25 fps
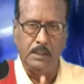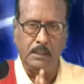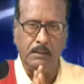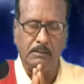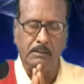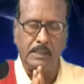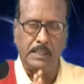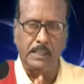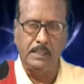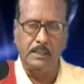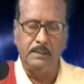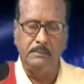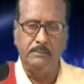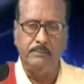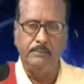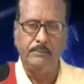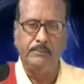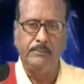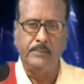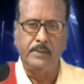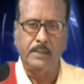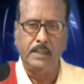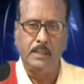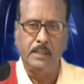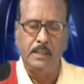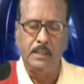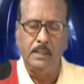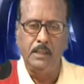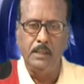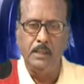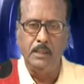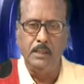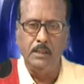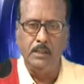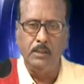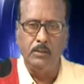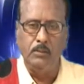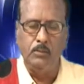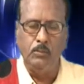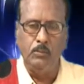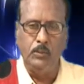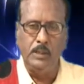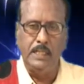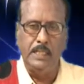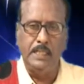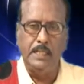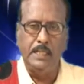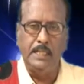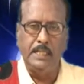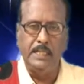வணக்கம்
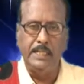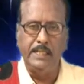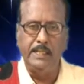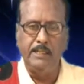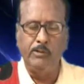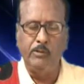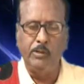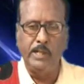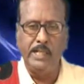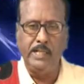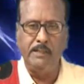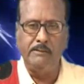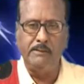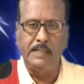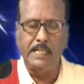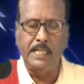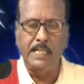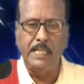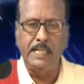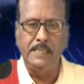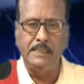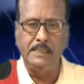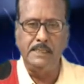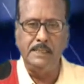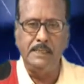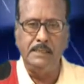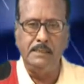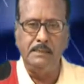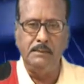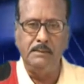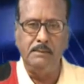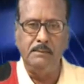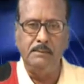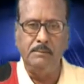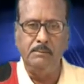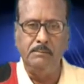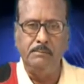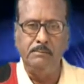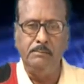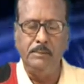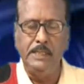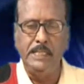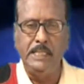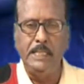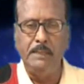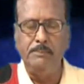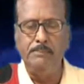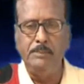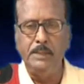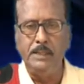உலக நாடுகளுடைய வரலாற்றில்
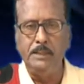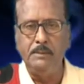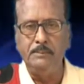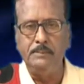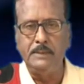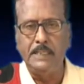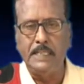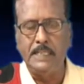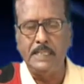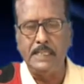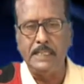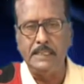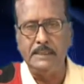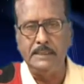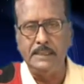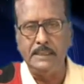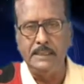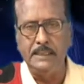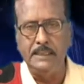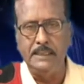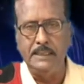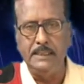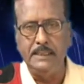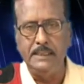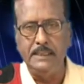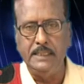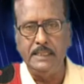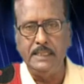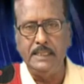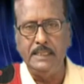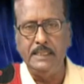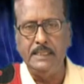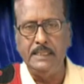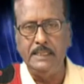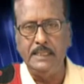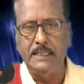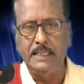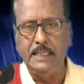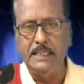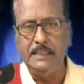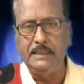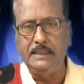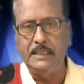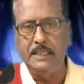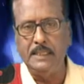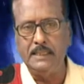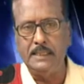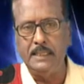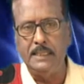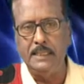மிக பெரும் தாக்கத்தை இரண்டு
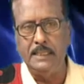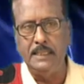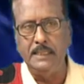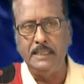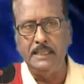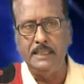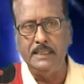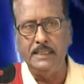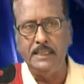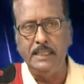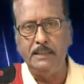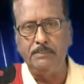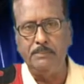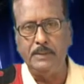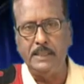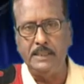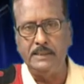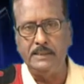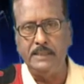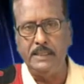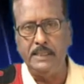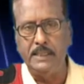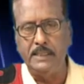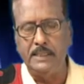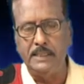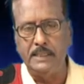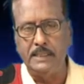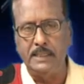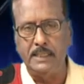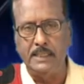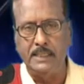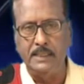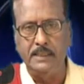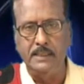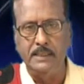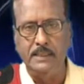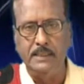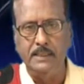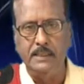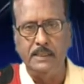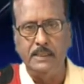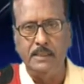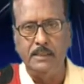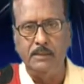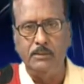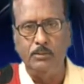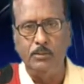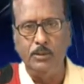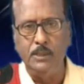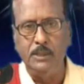கருத்தாக்கங்கள் ஏற்படுத்தி இருக்கின்றன
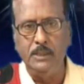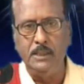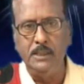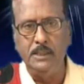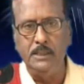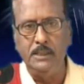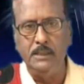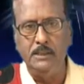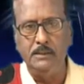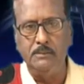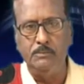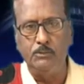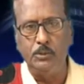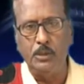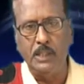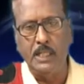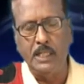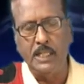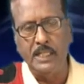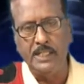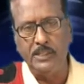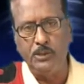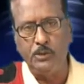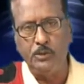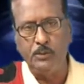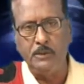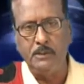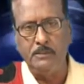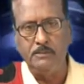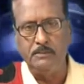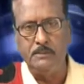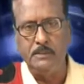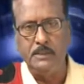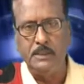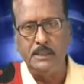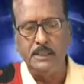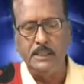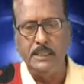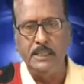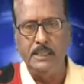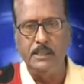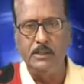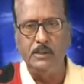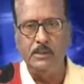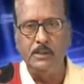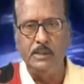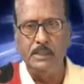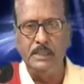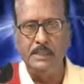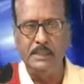ஒன்று முதலாளித்துவம்
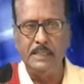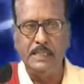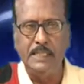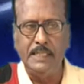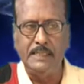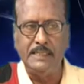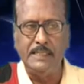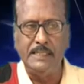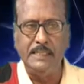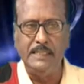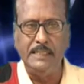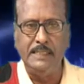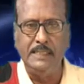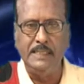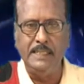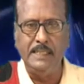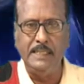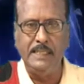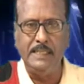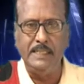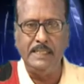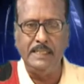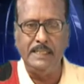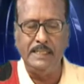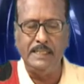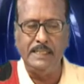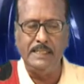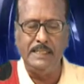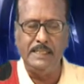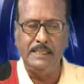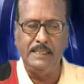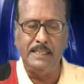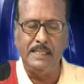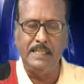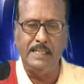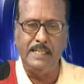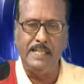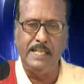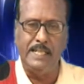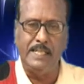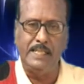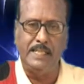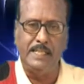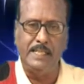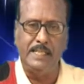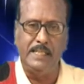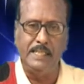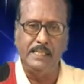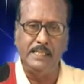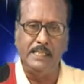இன்னொன்று அதற்கு நேர் இட
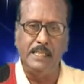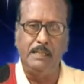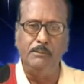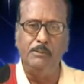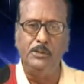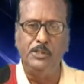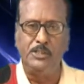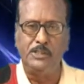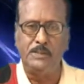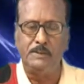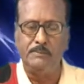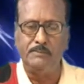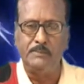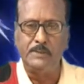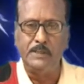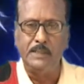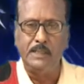எதிரடையான கம்யூனிசம்